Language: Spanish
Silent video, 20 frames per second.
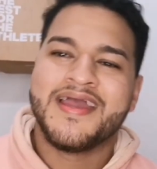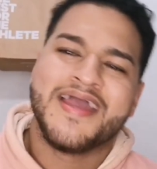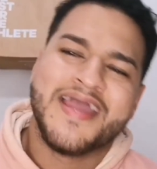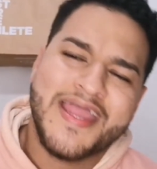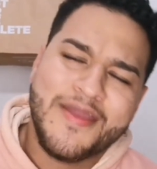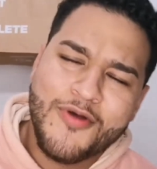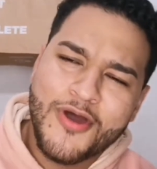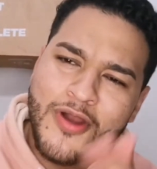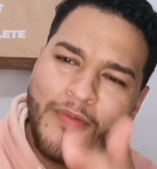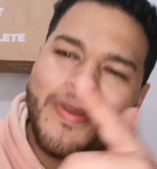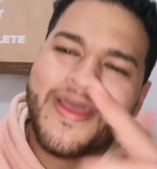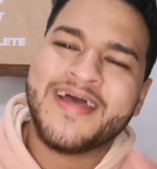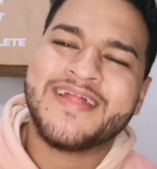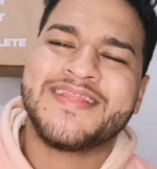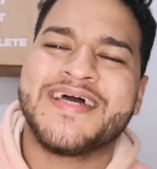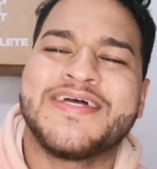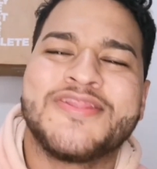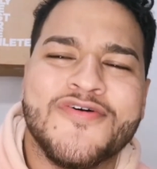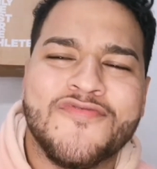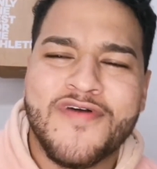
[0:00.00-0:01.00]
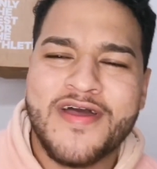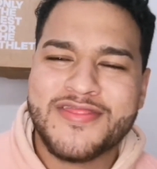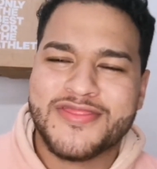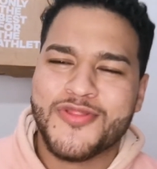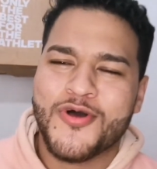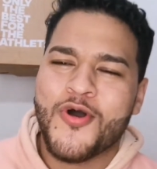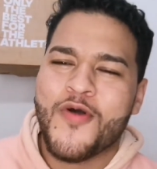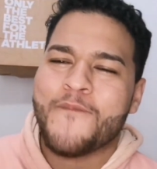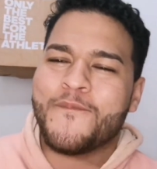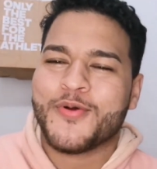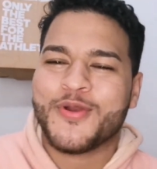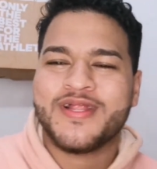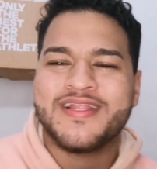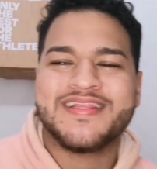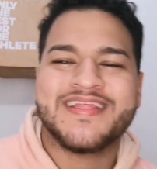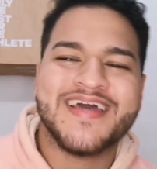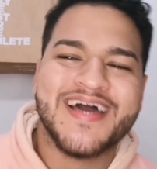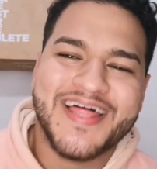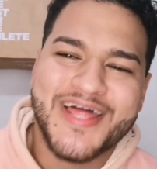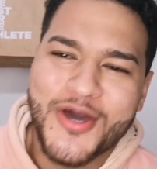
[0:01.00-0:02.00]
Y bueno, mi gente, esto fue todo por el
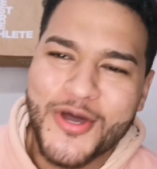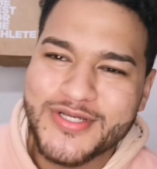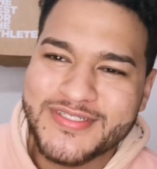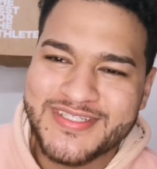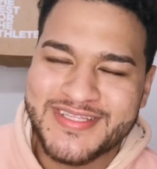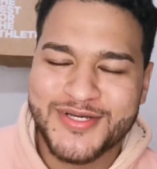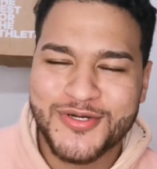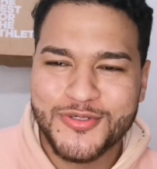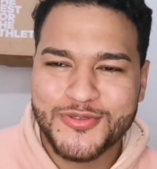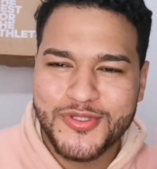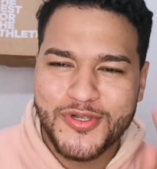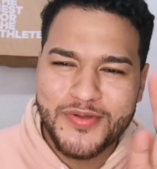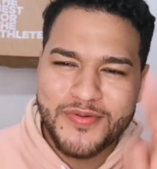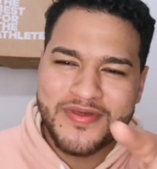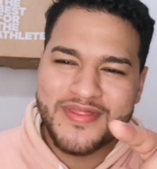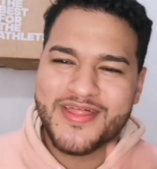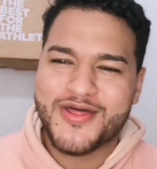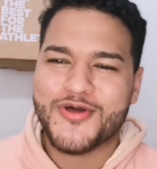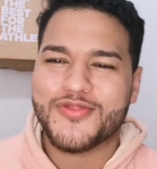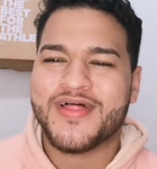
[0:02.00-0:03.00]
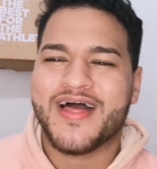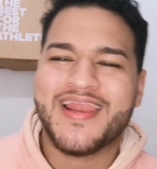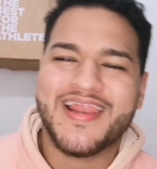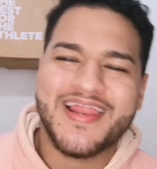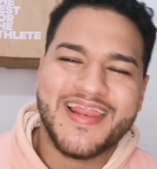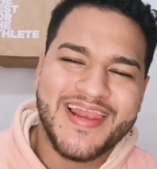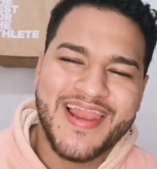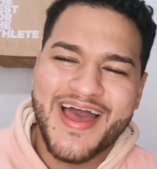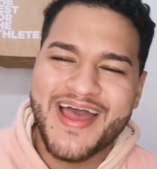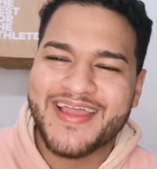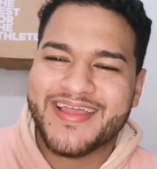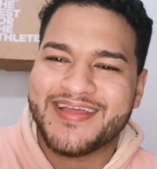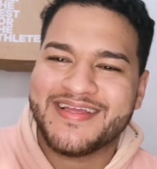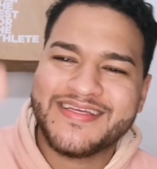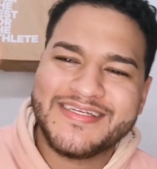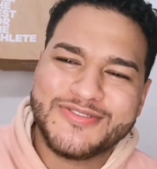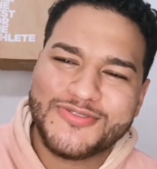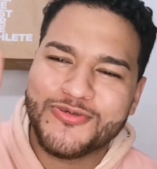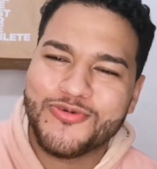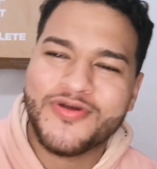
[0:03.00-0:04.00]
día de hoy. Si te gustó el video, dale like
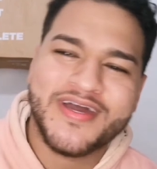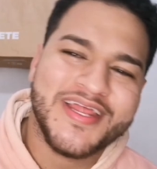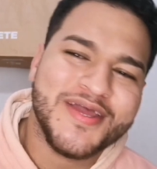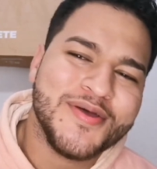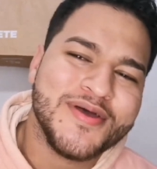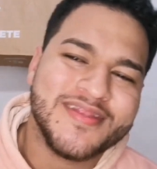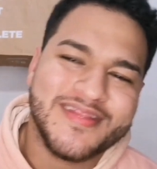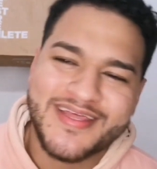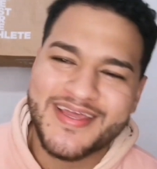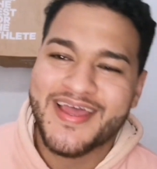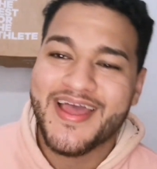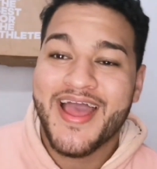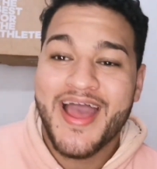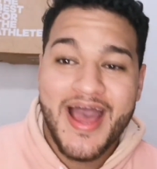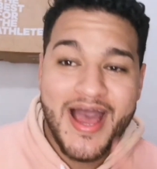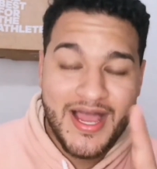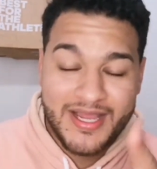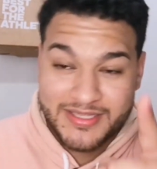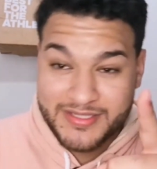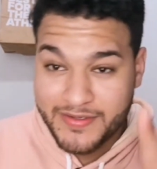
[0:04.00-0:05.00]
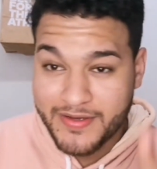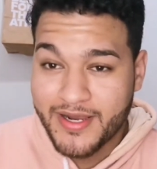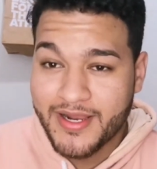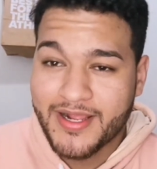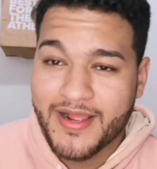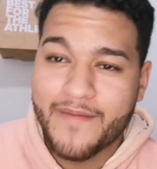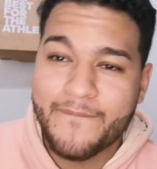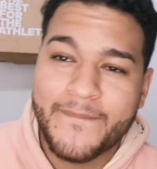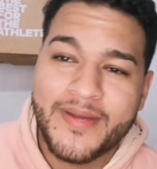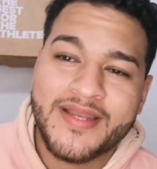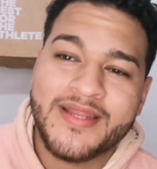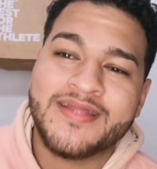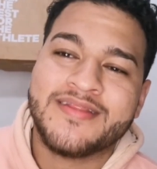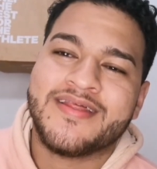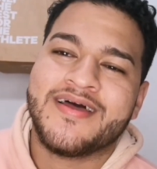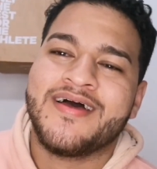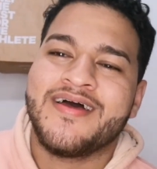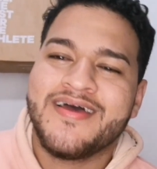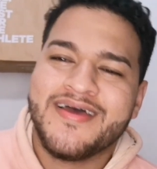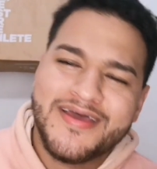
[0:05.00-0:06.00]
y suscríbete, activa la
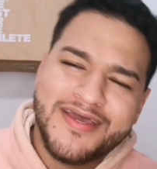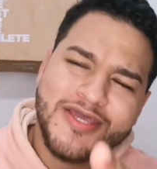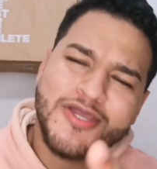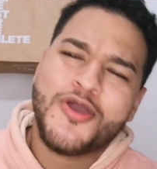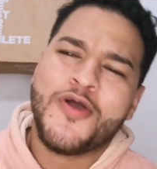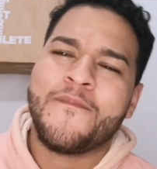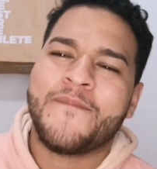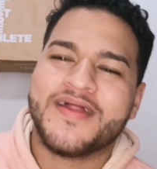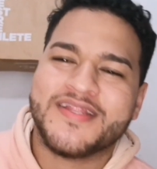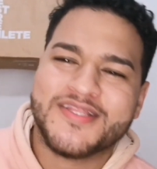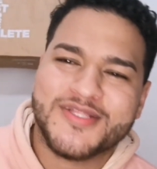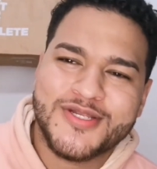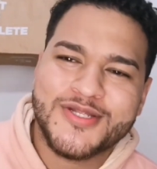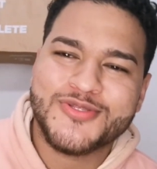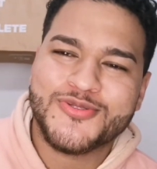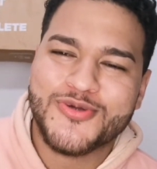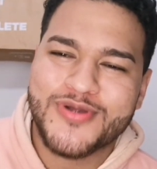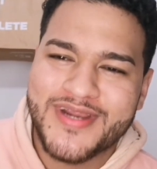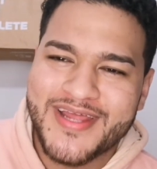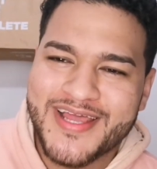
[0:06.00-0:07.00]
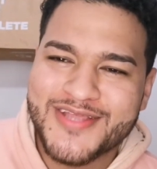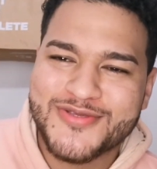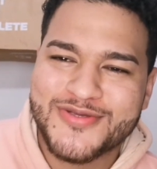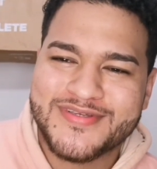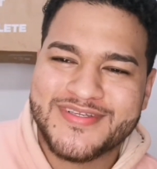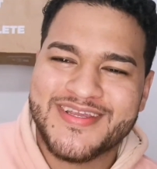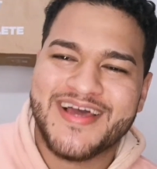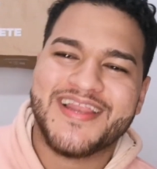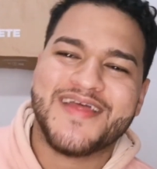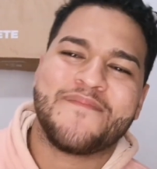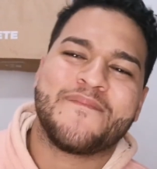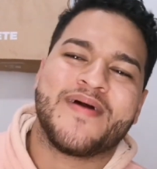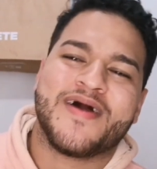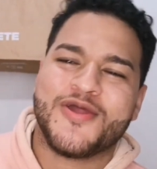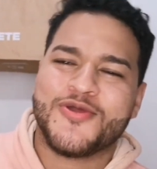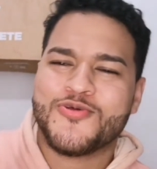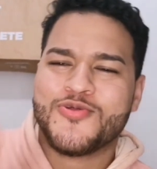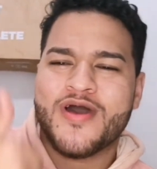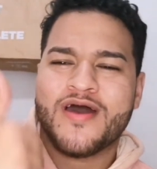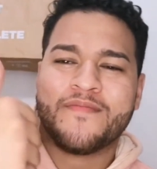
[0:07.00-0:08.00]
campanita y compártelo en tus redes sociales para
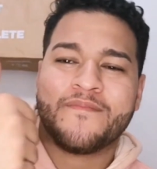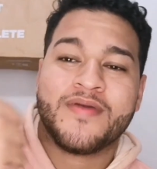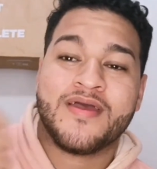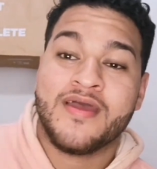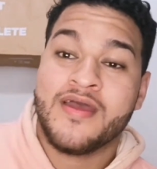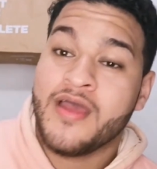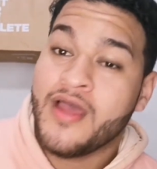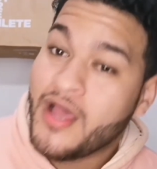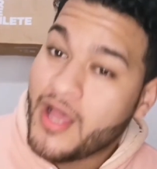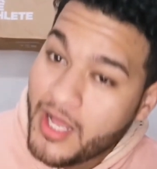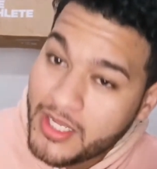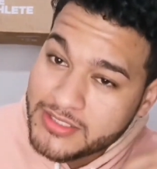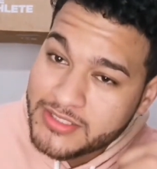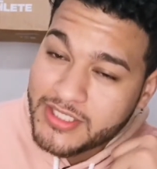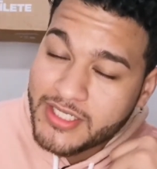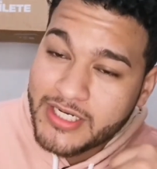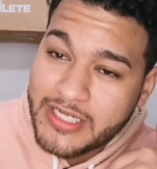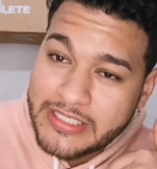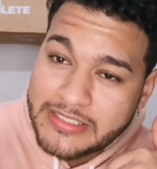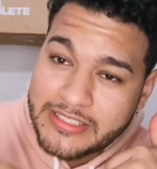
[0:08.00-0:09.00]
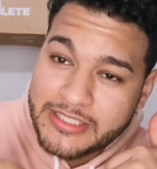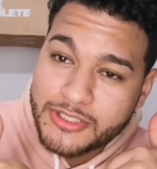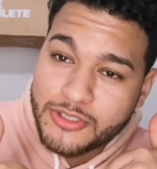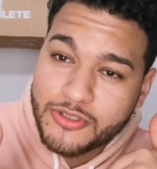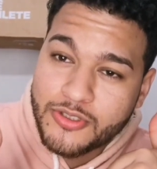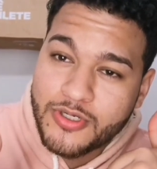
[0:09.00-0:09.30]
ayudarme a seguir creciendo